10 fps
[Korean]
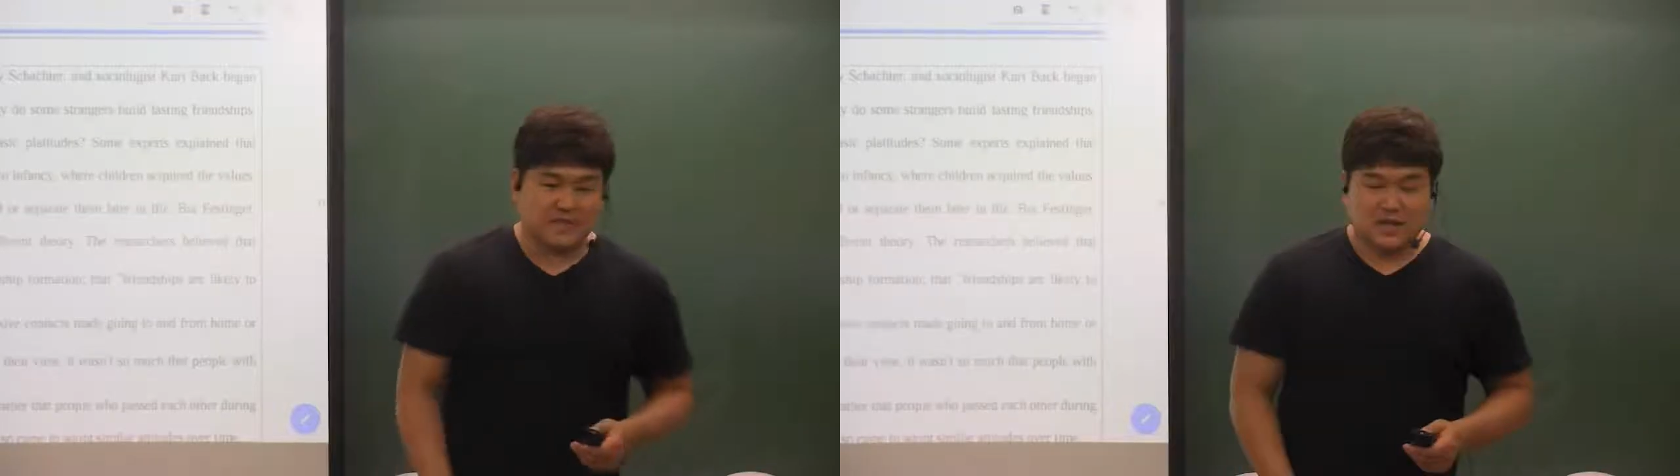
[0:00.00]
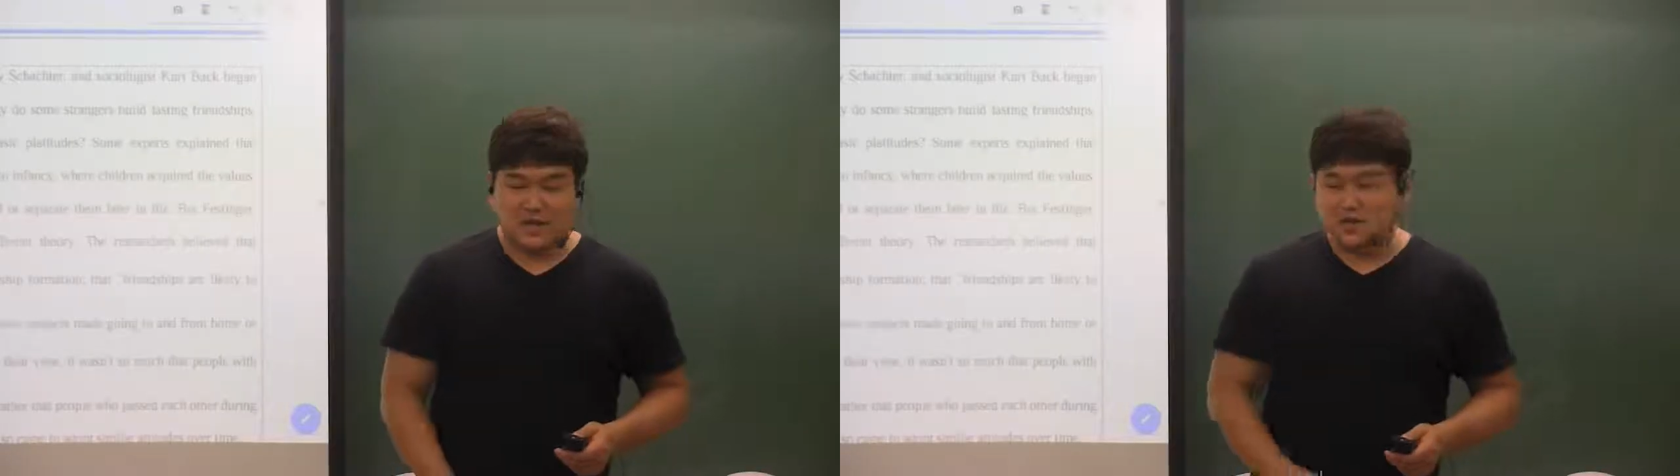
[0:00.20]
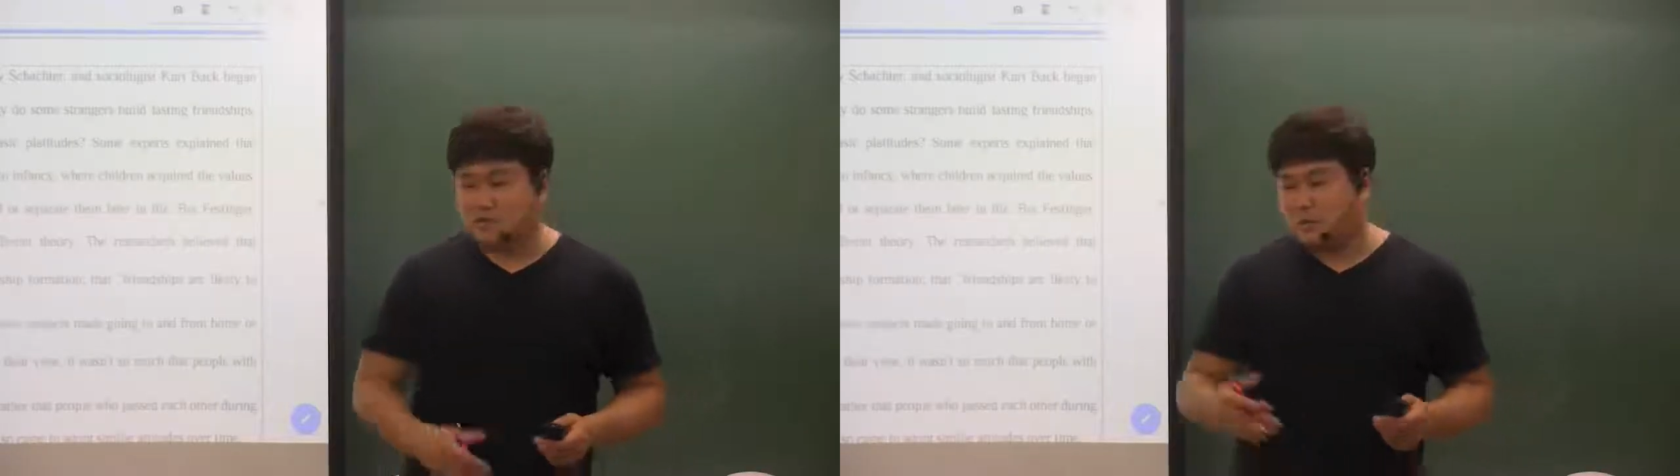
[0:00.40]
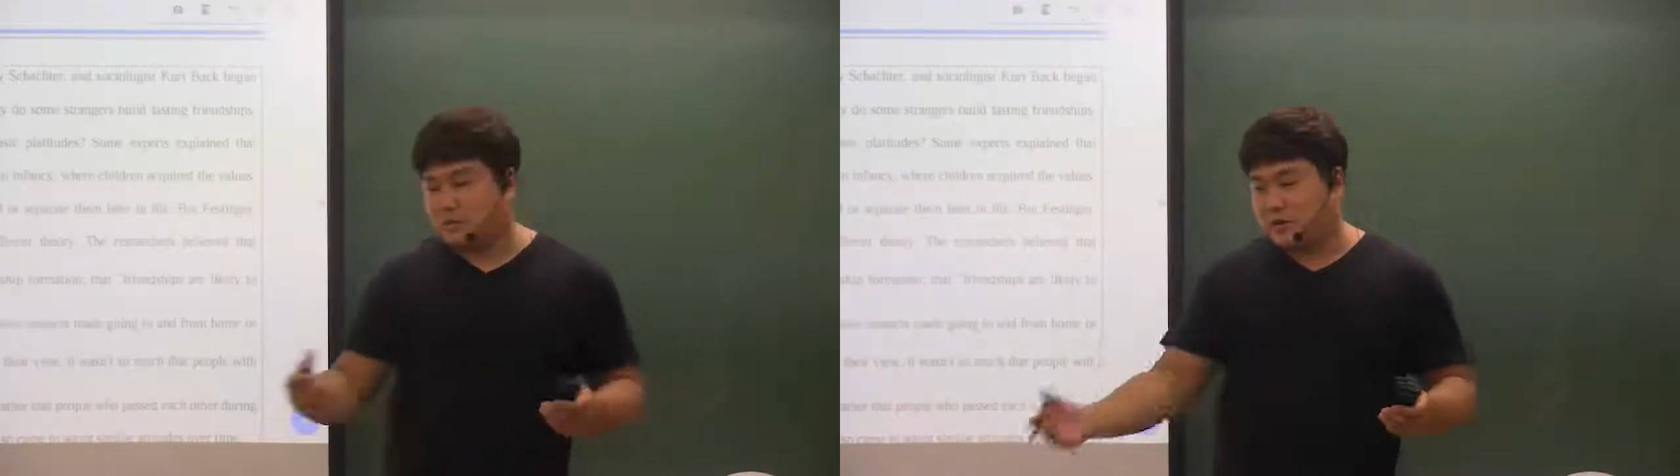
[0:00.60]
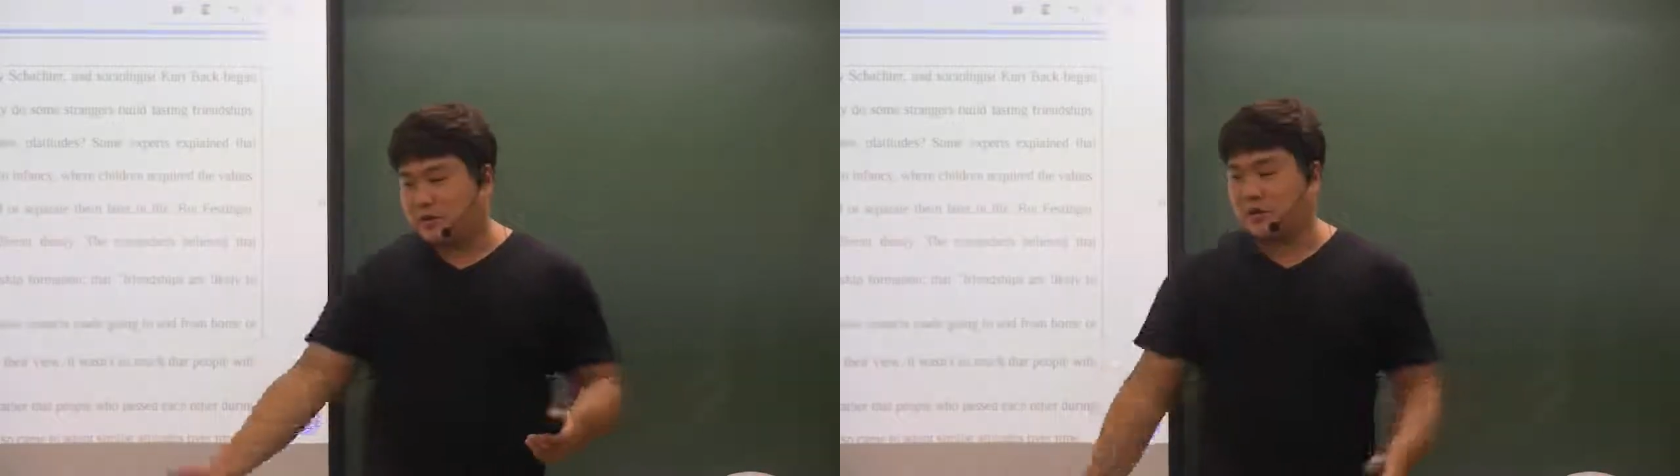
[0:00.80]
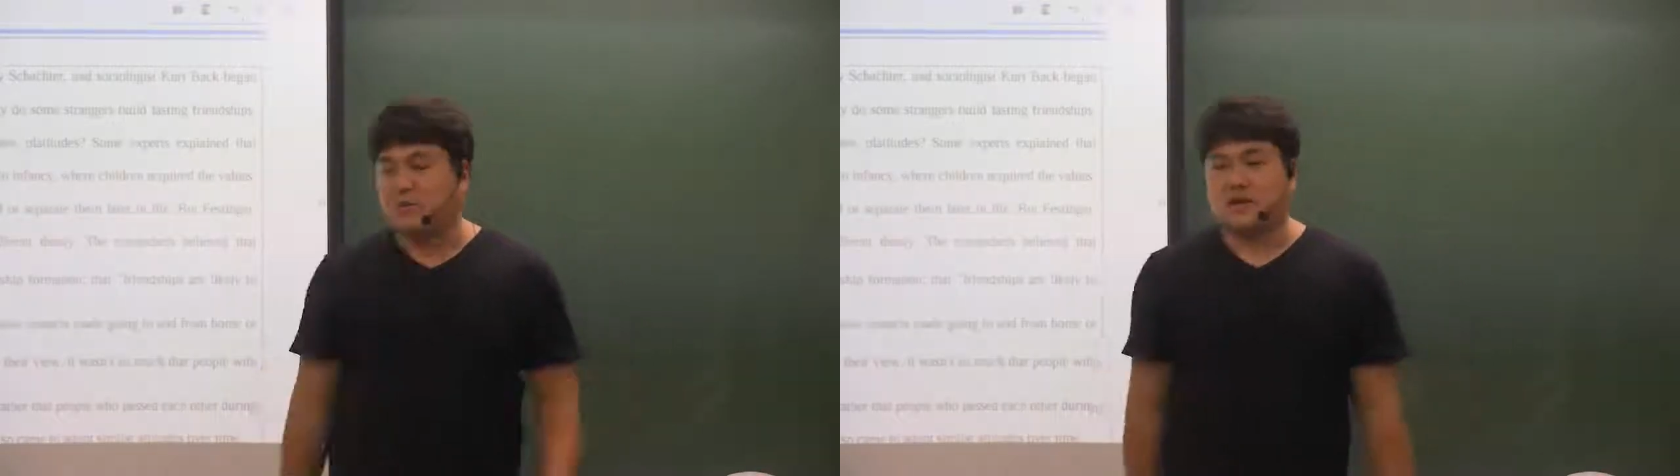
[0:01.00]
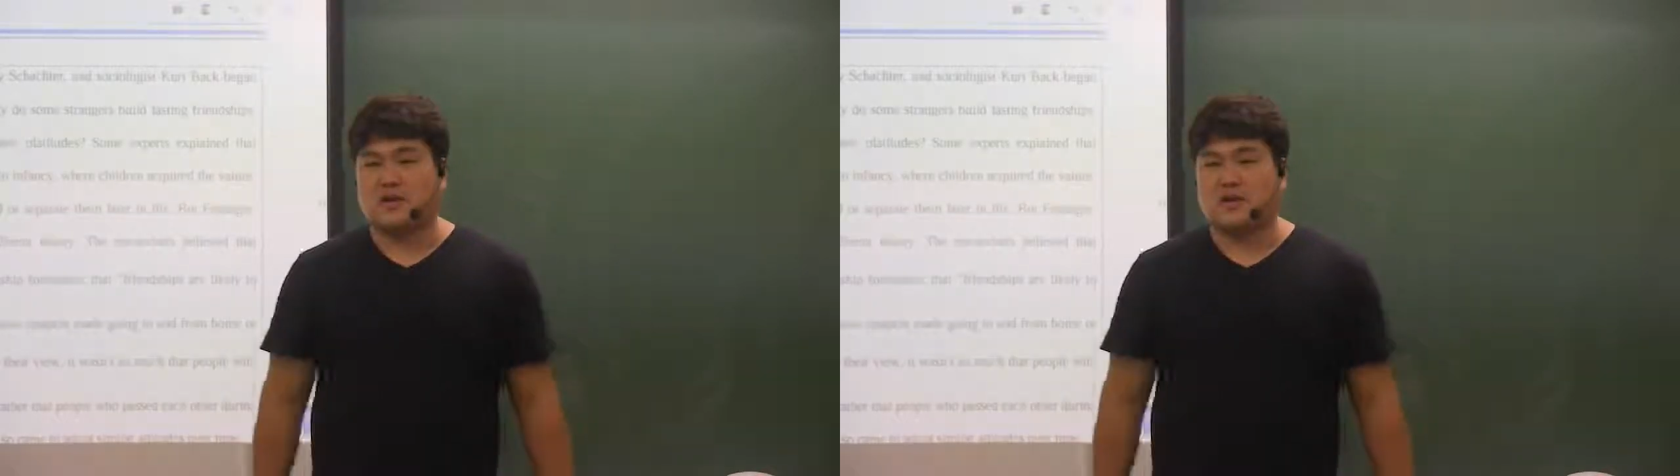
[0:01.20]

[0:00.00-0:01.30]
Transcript: 어찌 보면 랜덤하게